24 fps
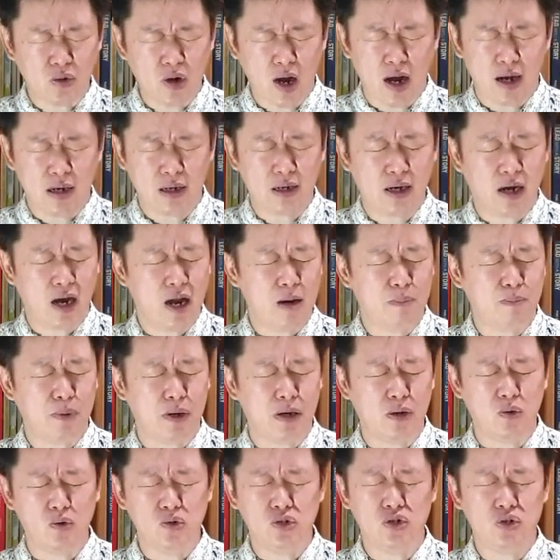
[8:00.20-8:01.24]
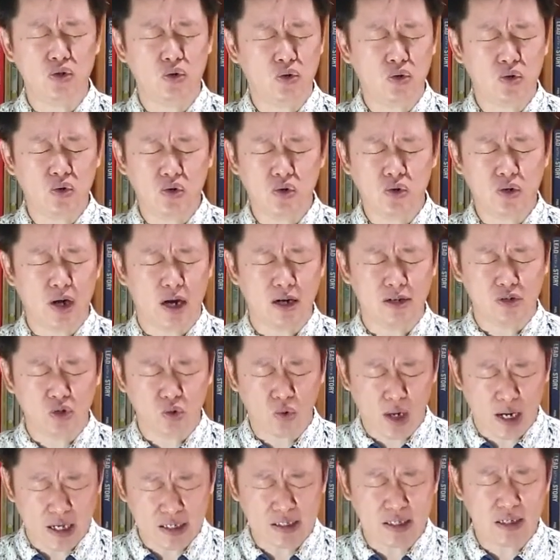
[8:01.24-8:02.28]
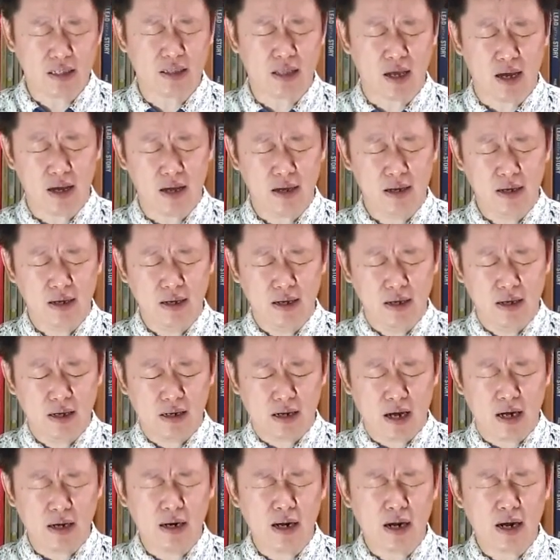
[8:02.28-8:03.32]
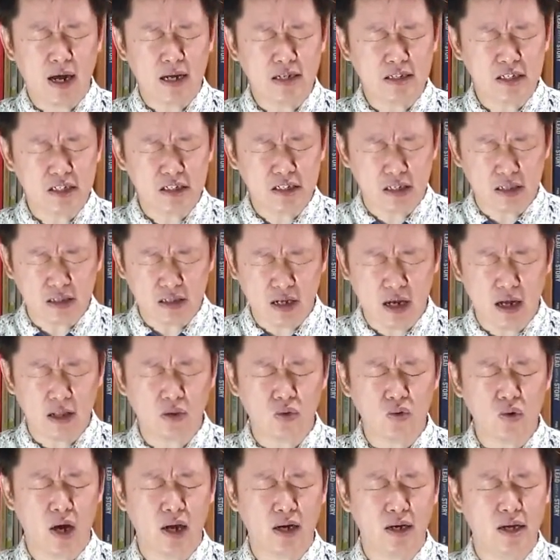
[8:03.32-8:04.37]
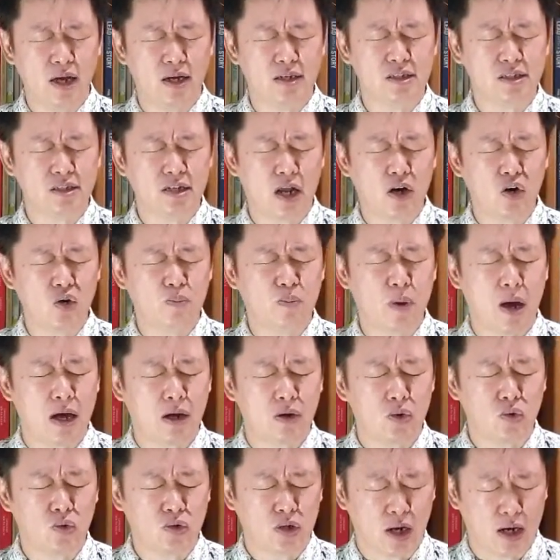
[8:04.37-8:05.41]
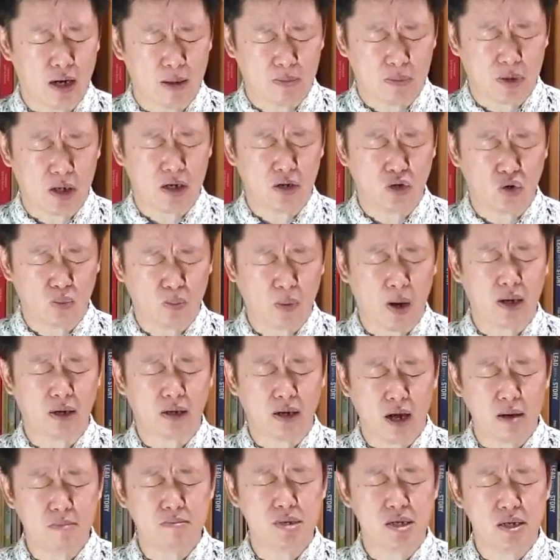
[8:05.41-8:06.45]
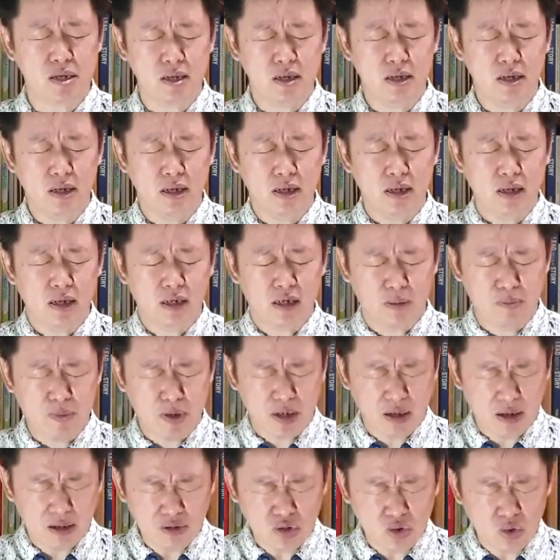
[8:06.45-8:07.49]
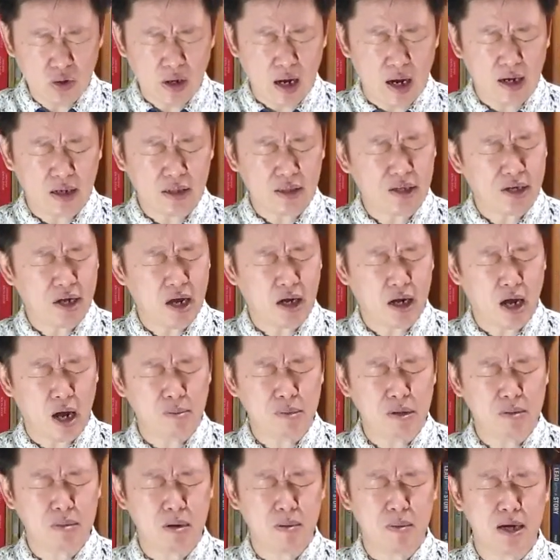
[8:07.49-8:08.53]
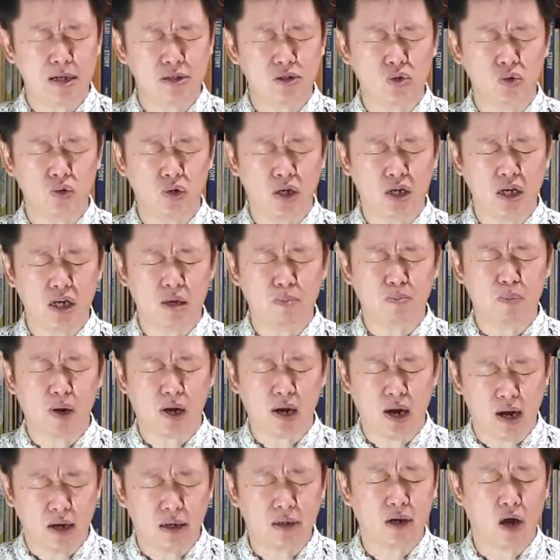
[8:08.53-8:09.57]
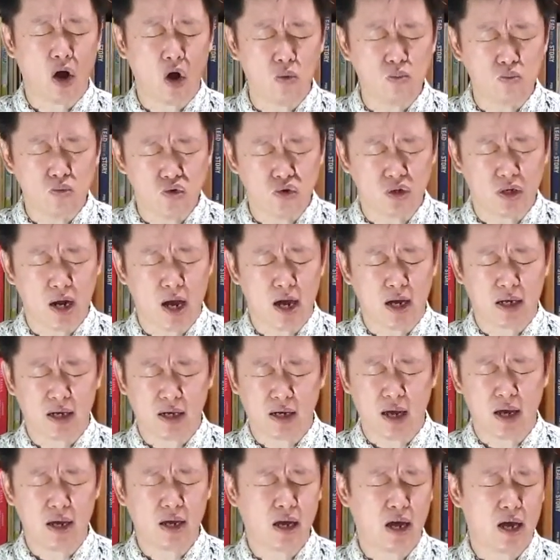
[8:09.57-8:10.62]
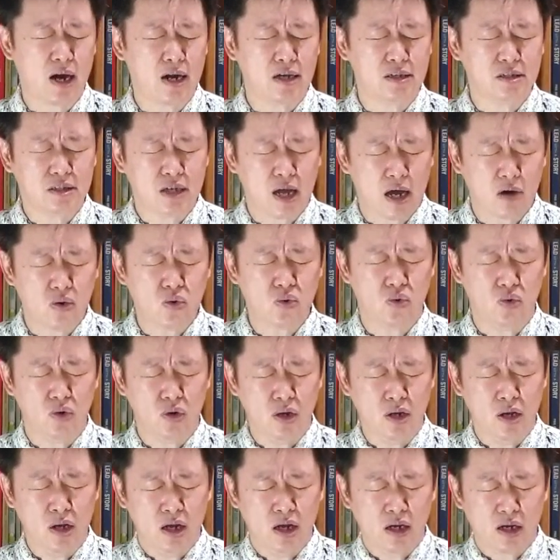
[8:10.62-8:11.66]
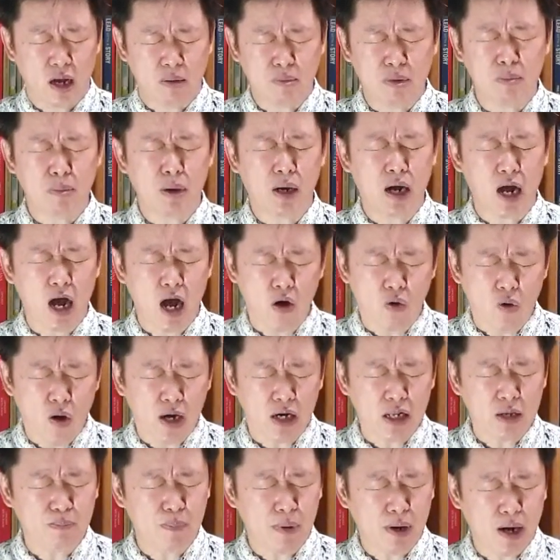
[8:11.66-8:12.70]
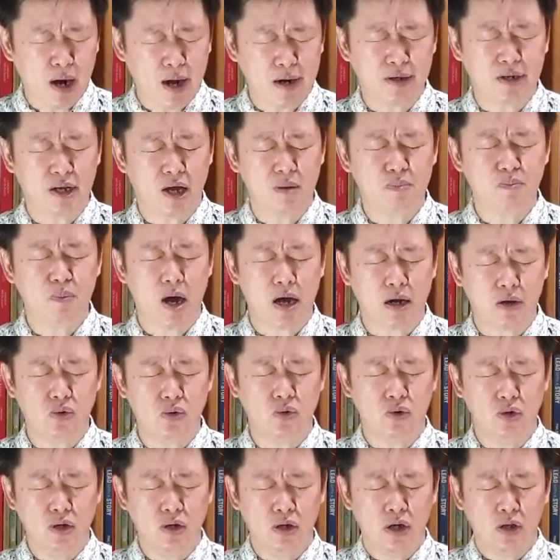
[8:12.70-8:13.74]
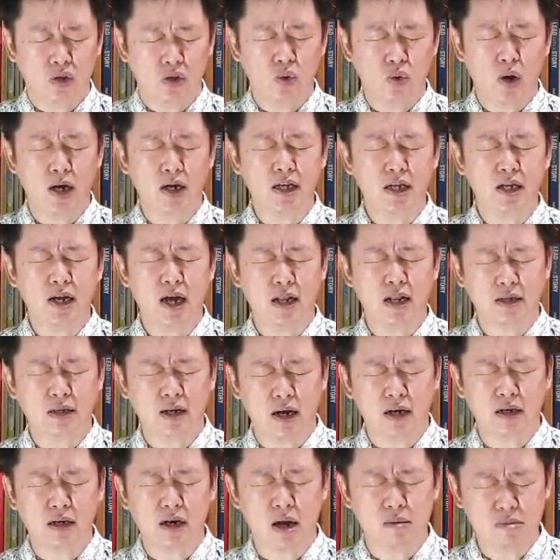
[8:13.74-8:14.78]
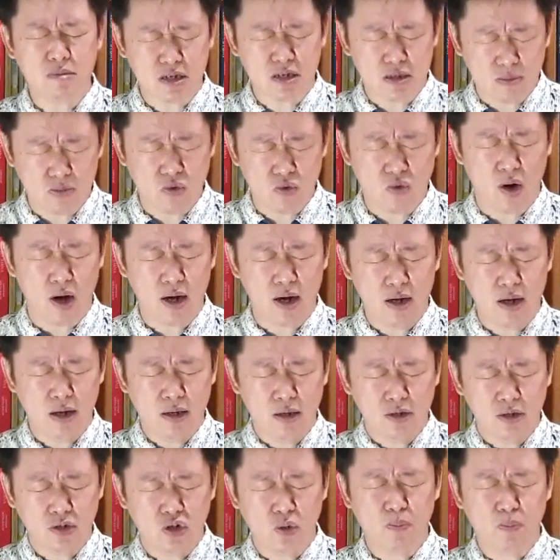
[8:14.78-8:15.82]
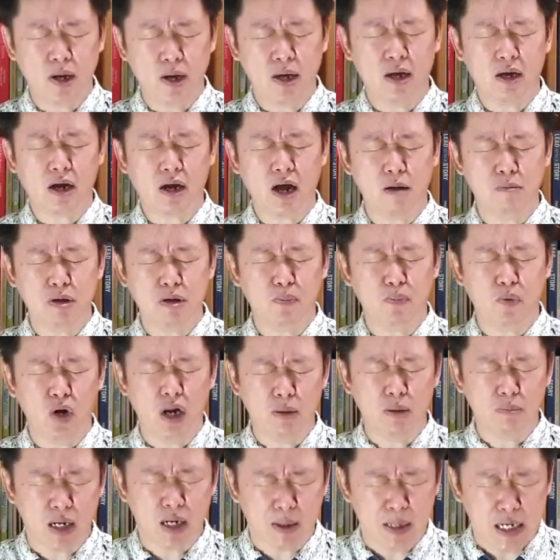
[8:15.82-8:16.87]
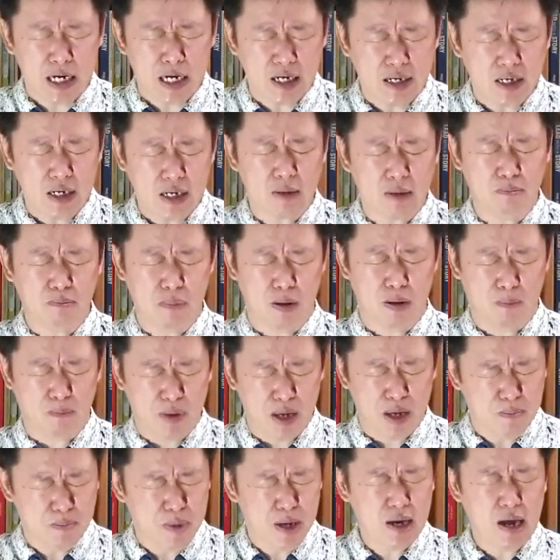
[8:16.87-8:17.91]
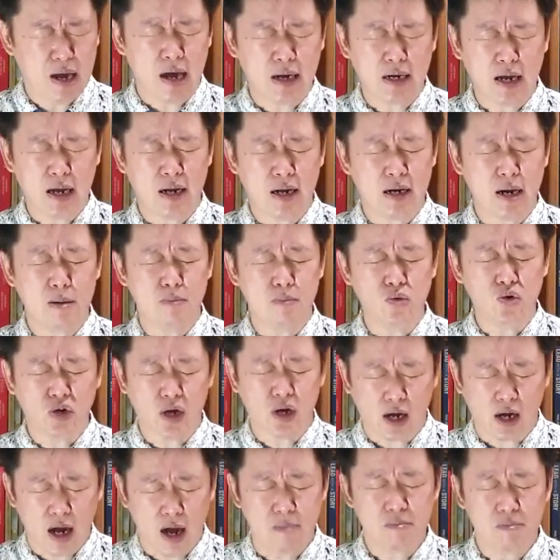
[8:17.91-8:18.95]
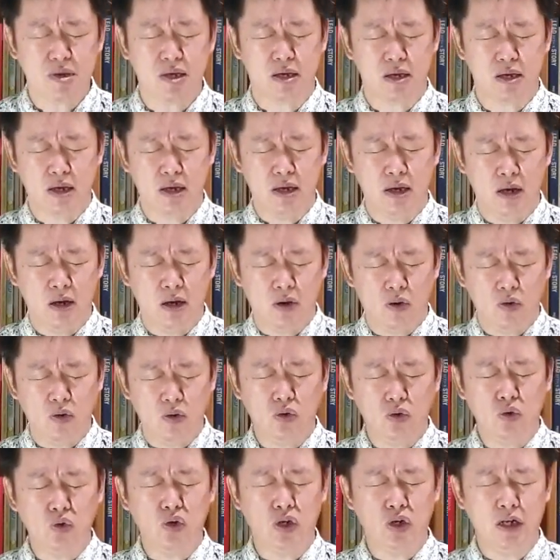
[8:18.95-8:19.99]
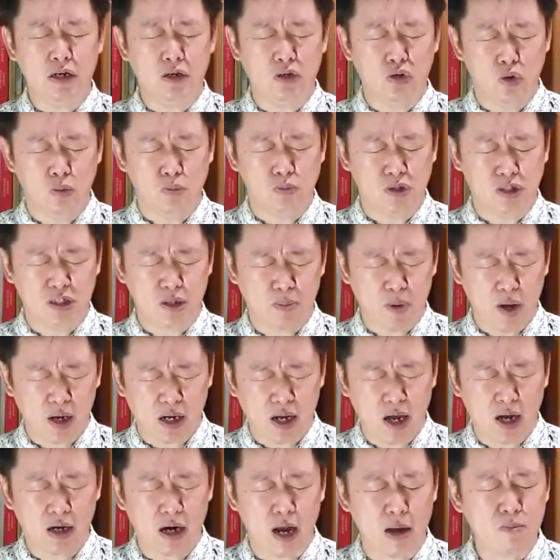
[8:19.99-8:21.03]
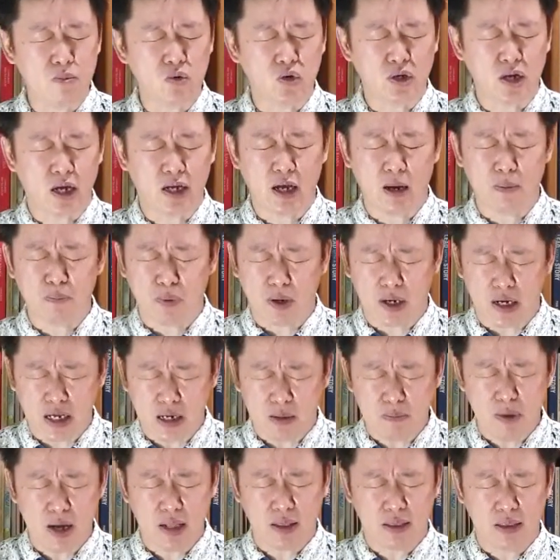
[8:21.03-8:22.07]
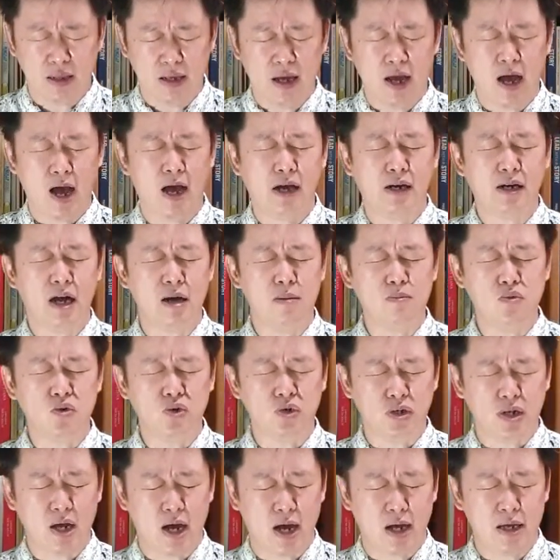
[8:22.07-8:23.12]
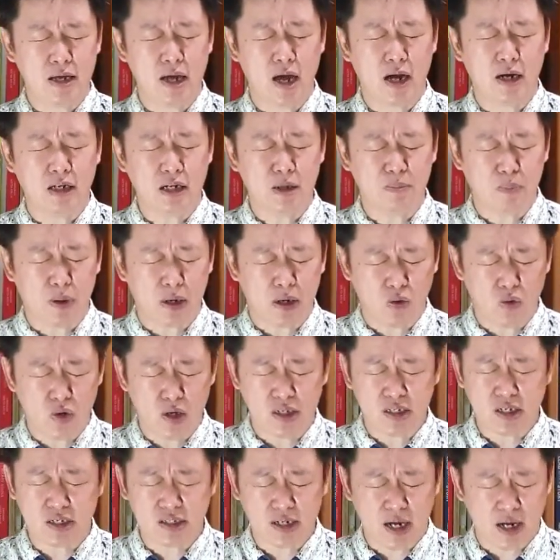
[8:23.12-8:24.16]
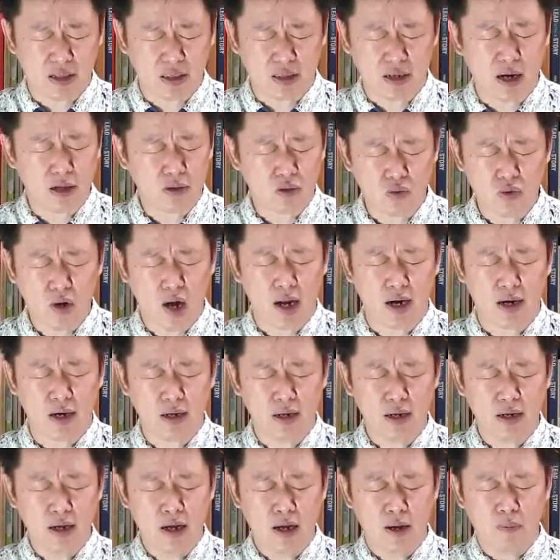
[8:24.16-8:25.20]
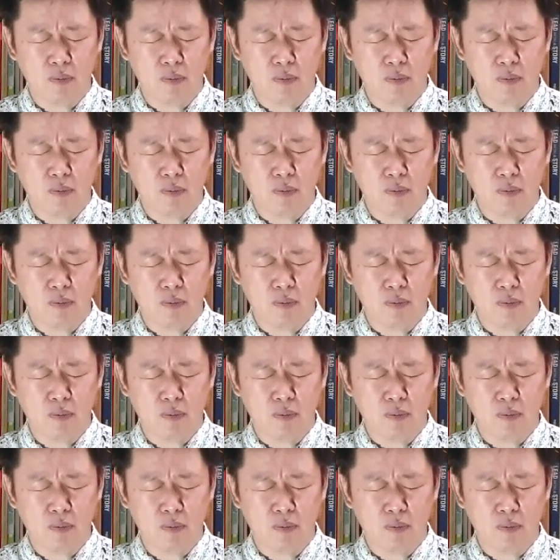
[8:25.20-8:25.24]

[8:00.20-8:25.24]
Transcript: Tuhan dengan penuh syukur dan sukacita karena kasih setia Tuhan yang selalu baru dalam kehidupan kami. Demikian juga ketika kami memasuki pekan kaum muda GKI Karangsaru, kami mengawali pekan yang baru. Tuhan ingatkan kami semua supaya kami boleh mendidik, membimbing anak-anak muda kami untuk hidup sebagai anak muda yang berhikmat, anak muda yang dipenuhi sejahtera Tuhan.